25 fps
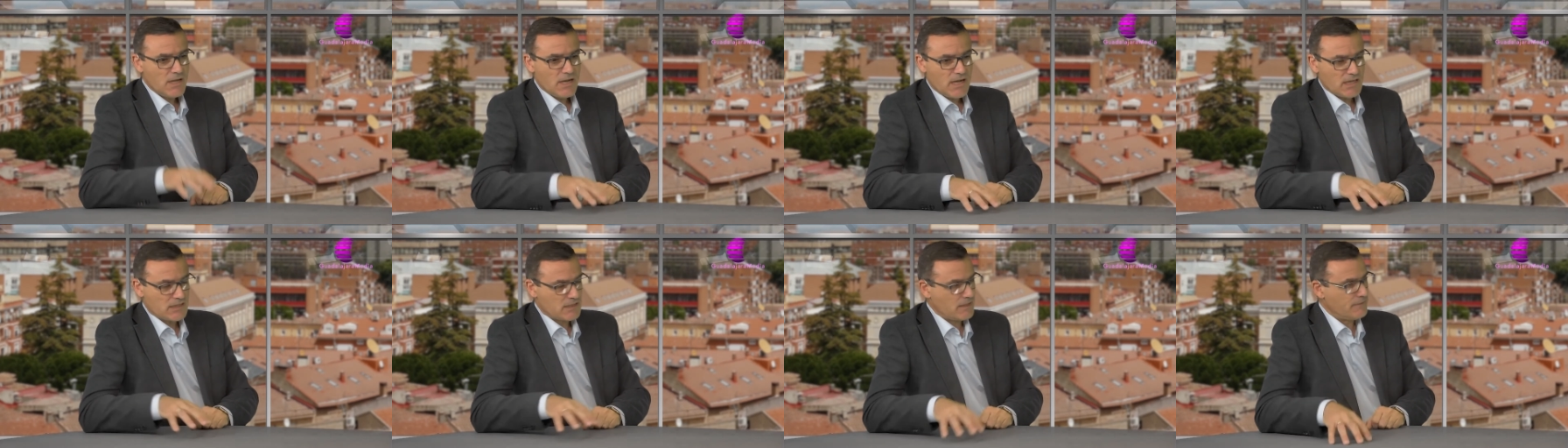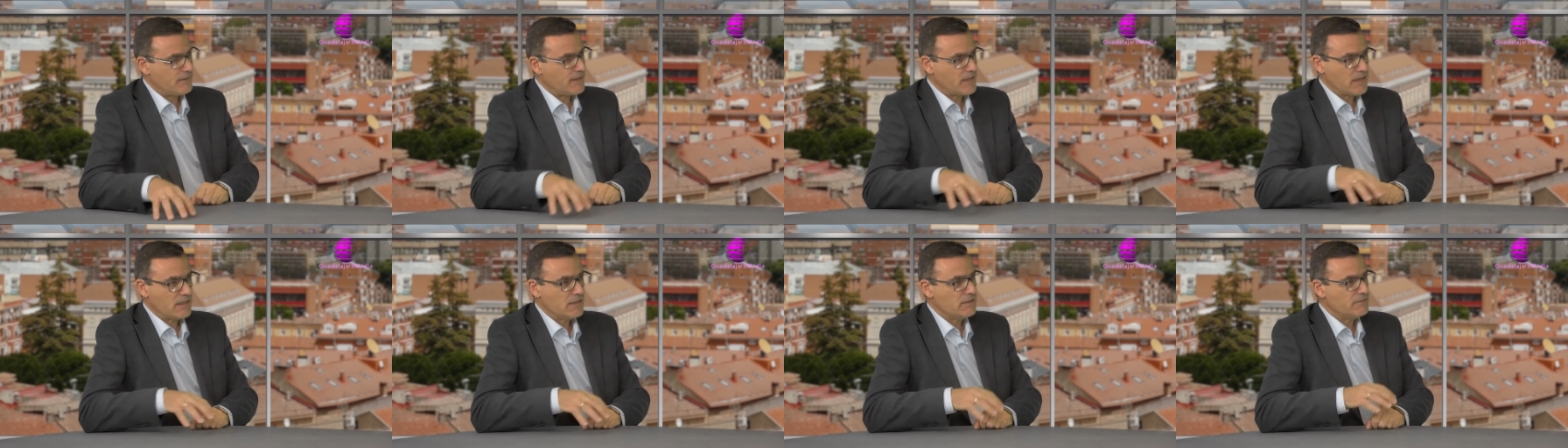a
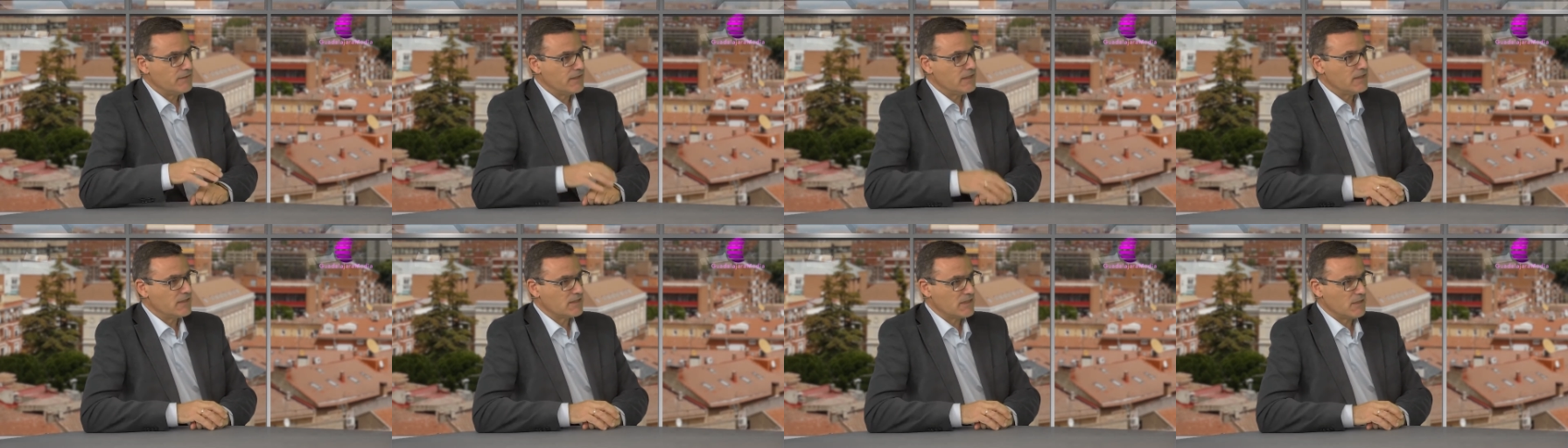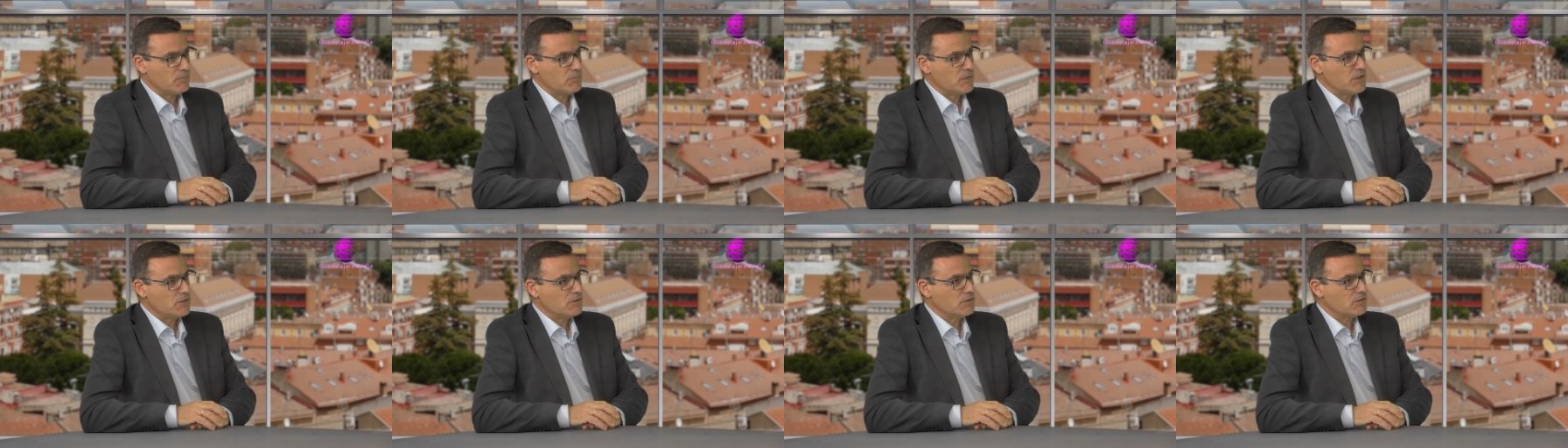trabajar en diferentes
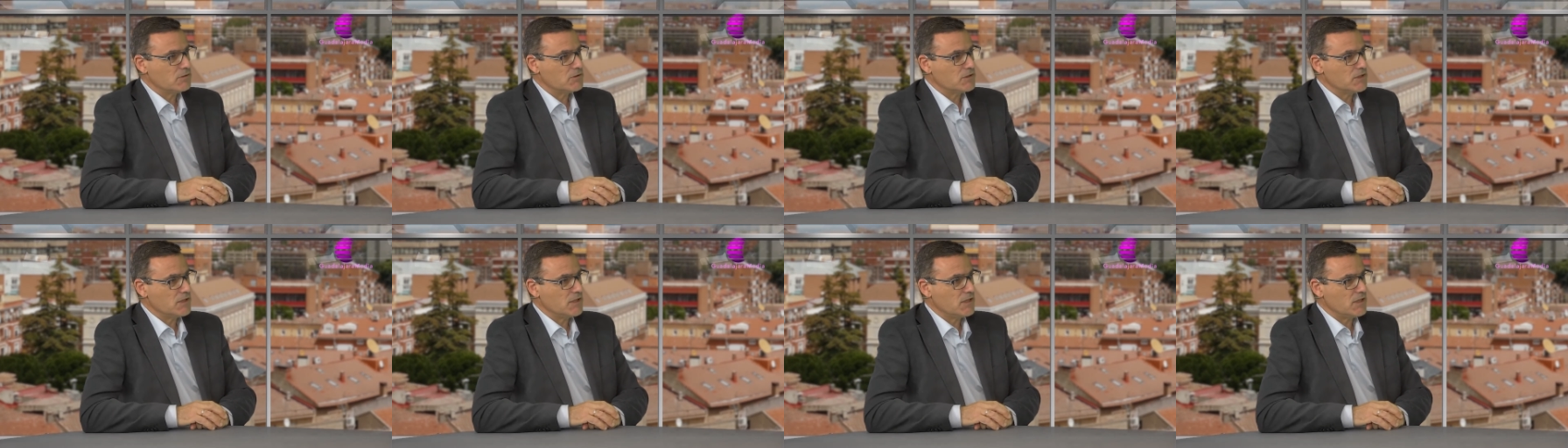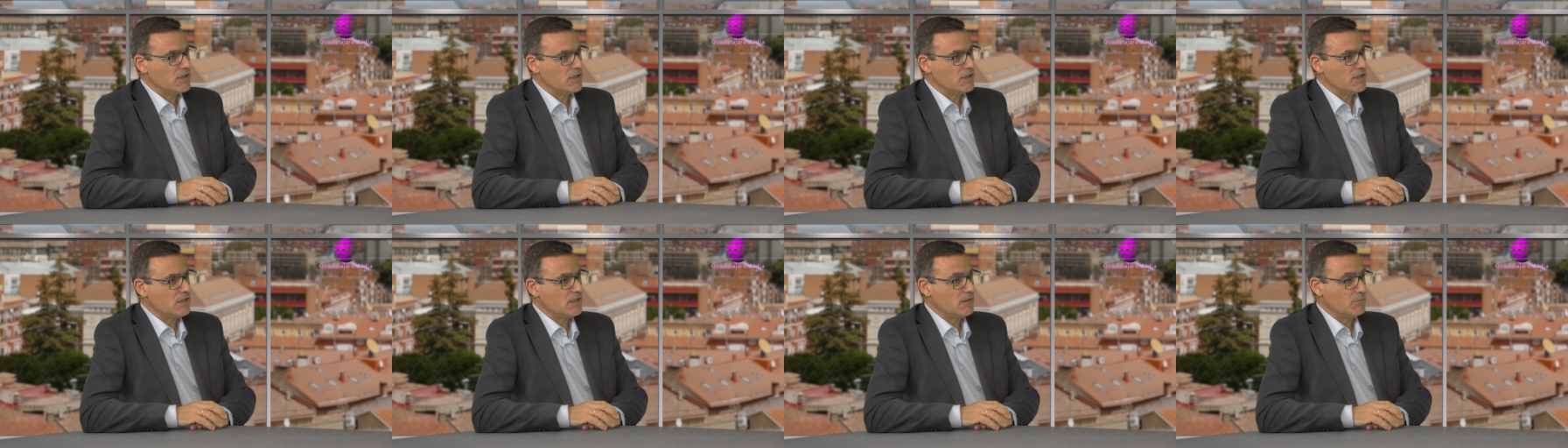ámbitos
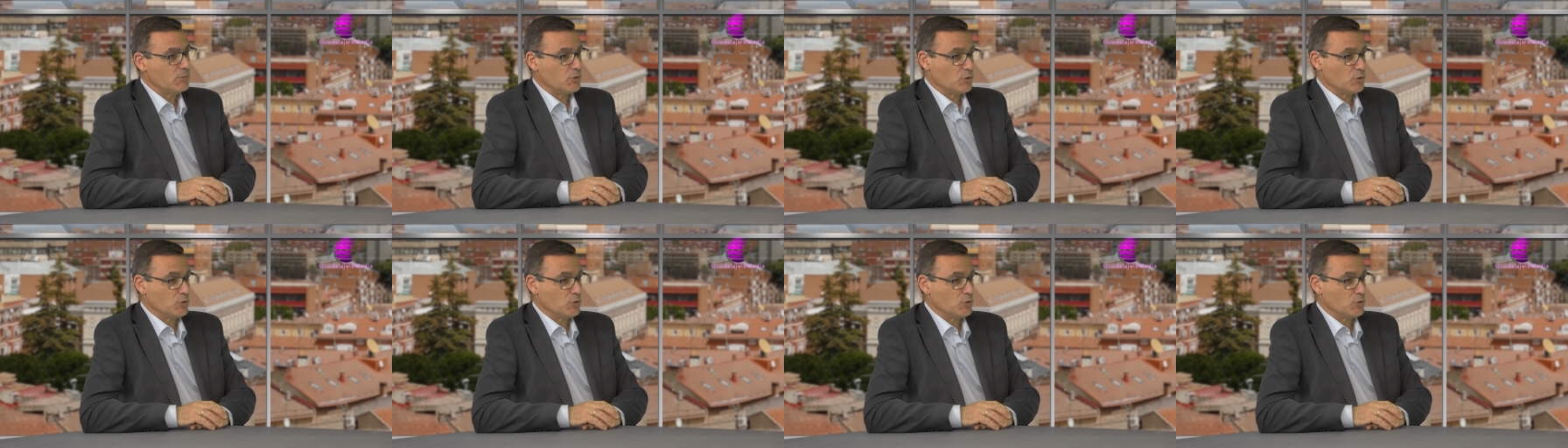y,